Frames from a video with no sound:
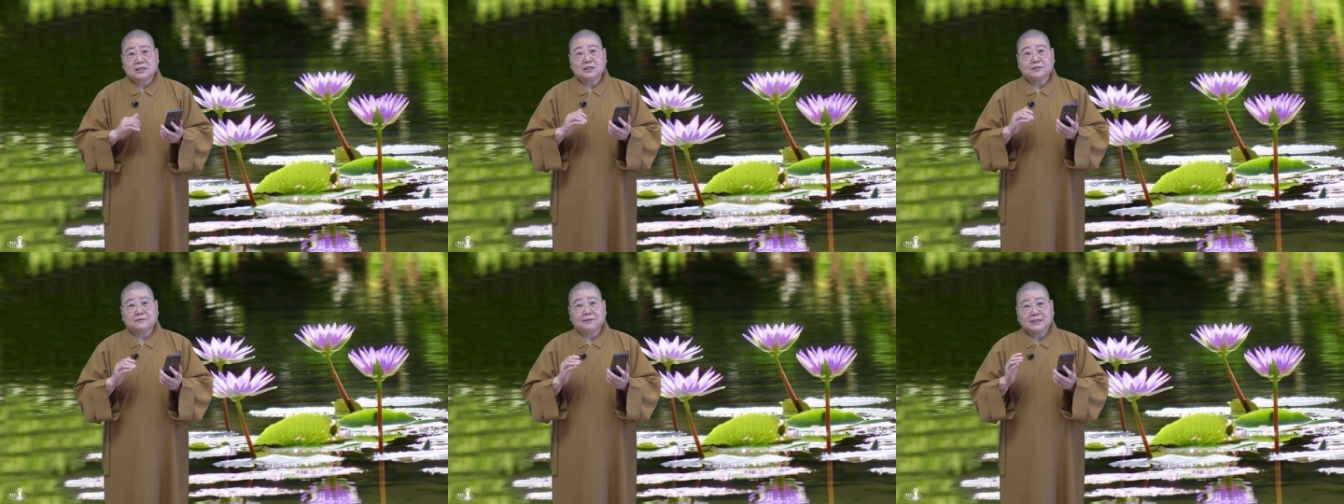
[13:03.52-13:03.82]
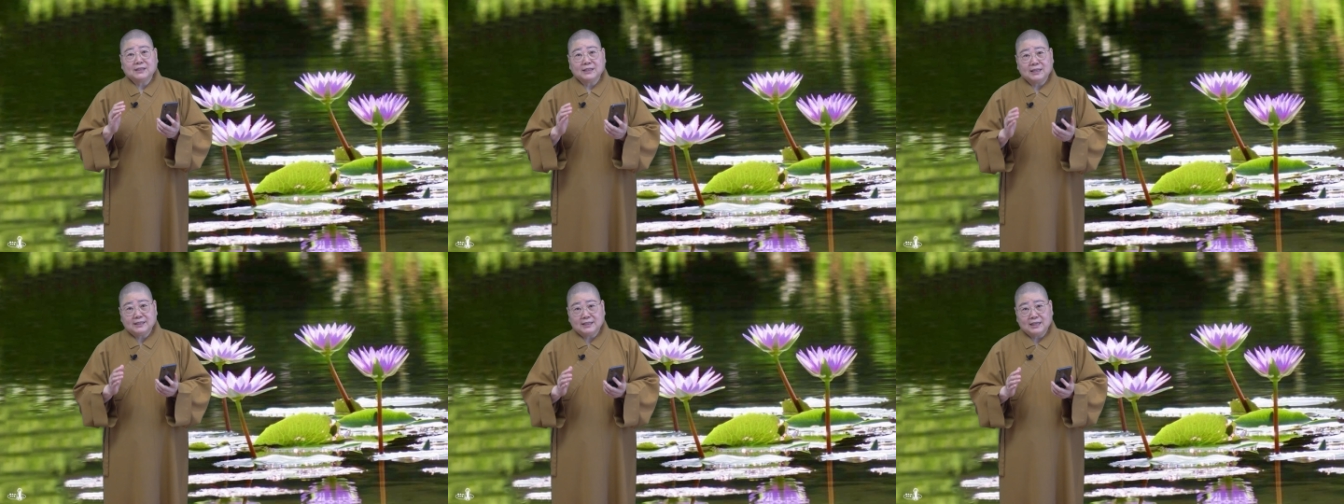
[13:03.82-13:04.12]
时
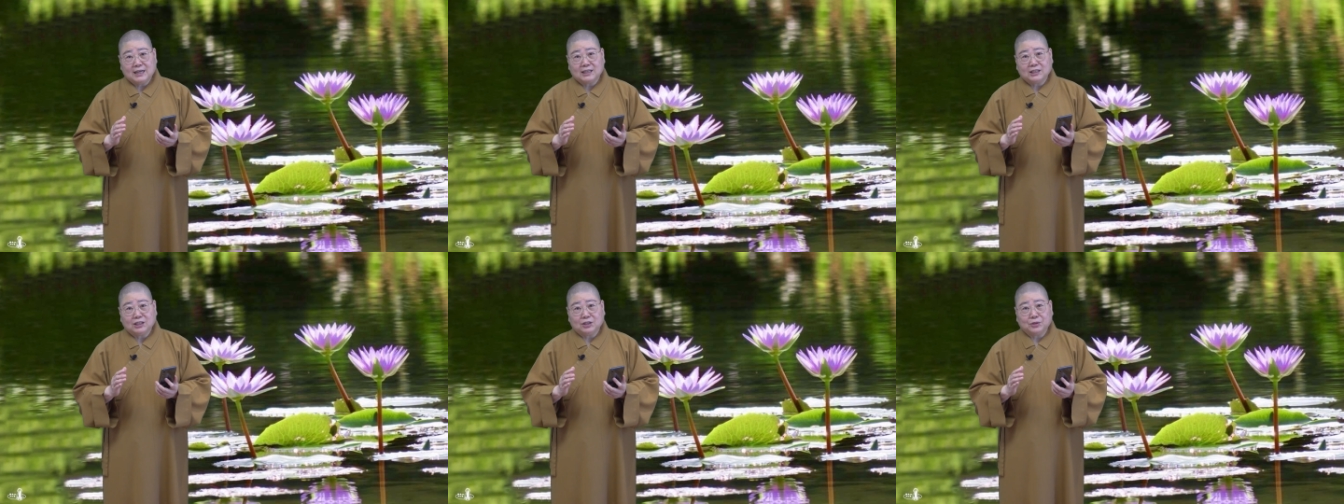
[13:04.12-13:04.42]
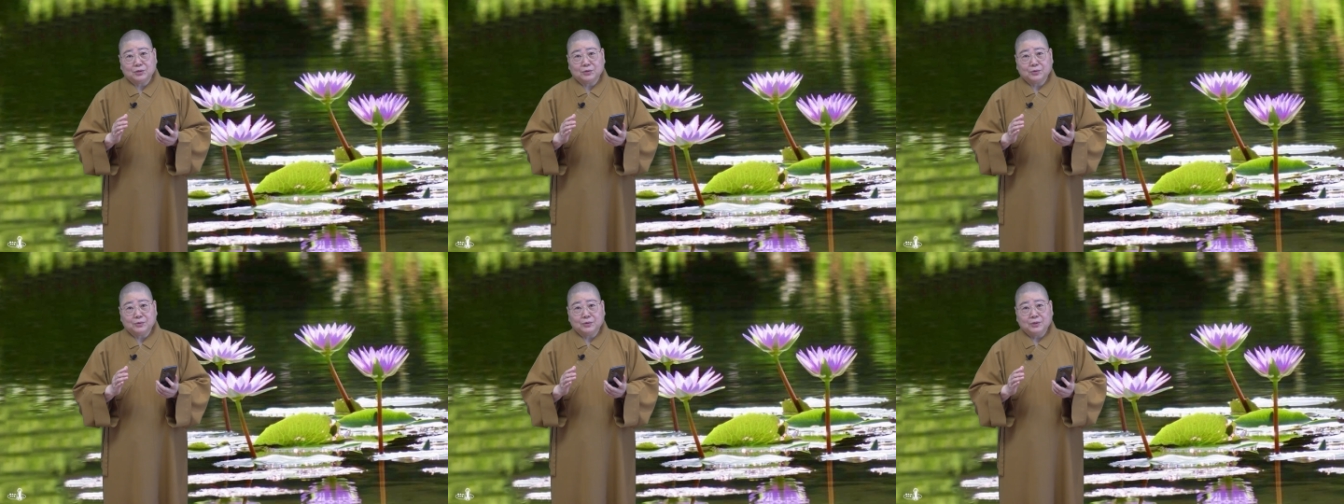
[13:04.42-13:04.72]
放在家里
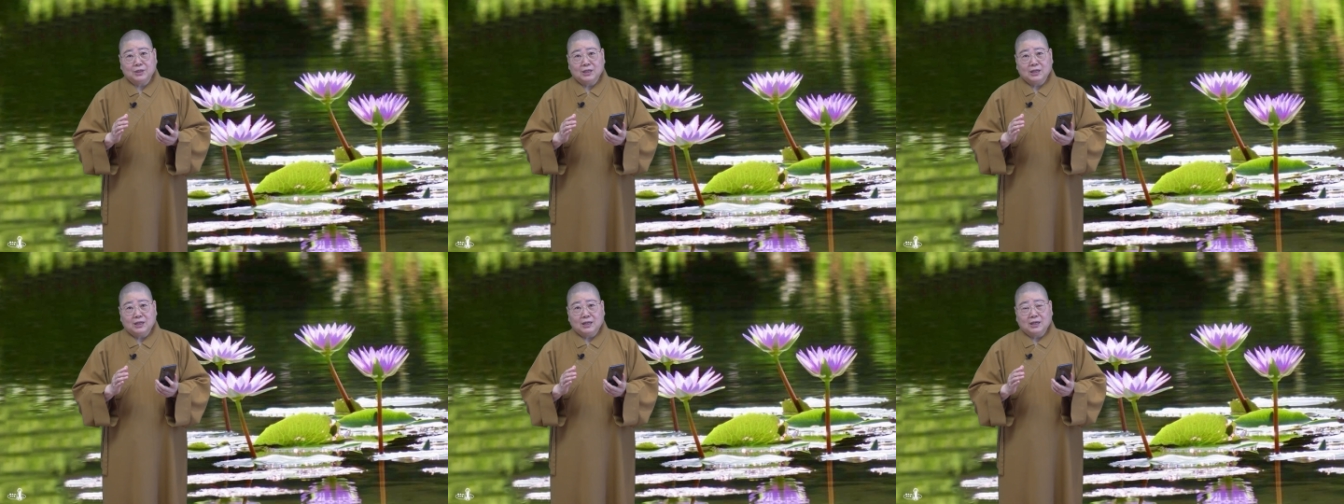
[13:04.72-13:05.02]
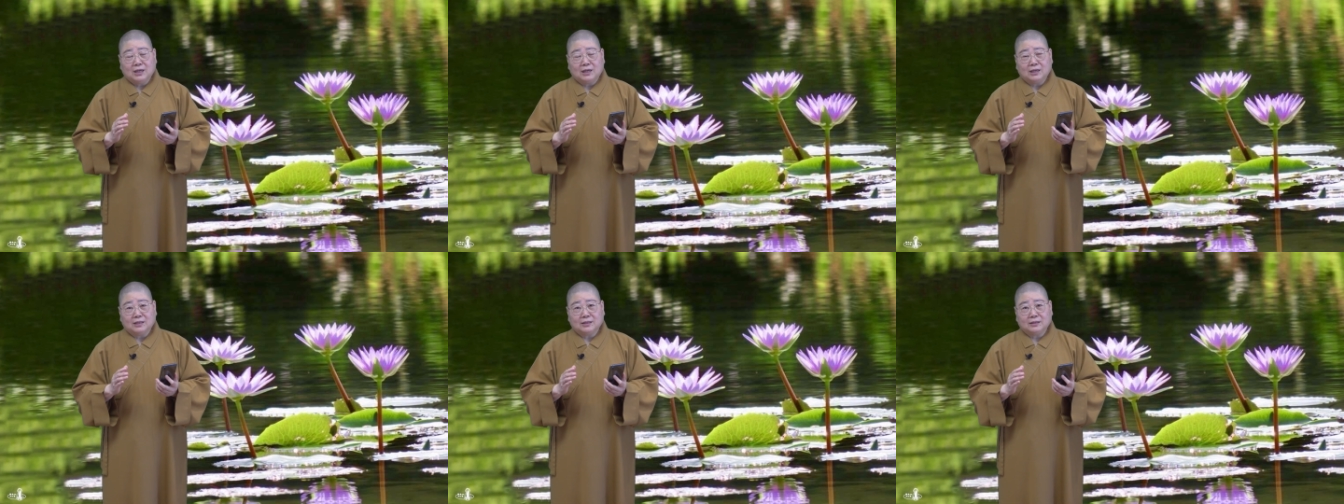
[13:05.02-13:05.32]
头
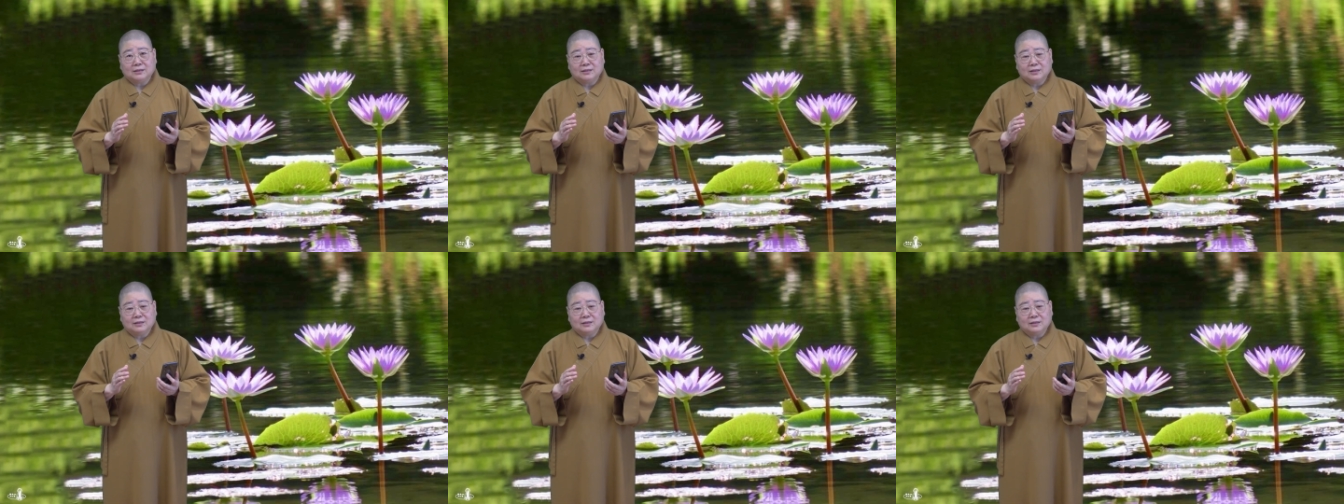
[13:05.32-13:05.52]
啊、呃，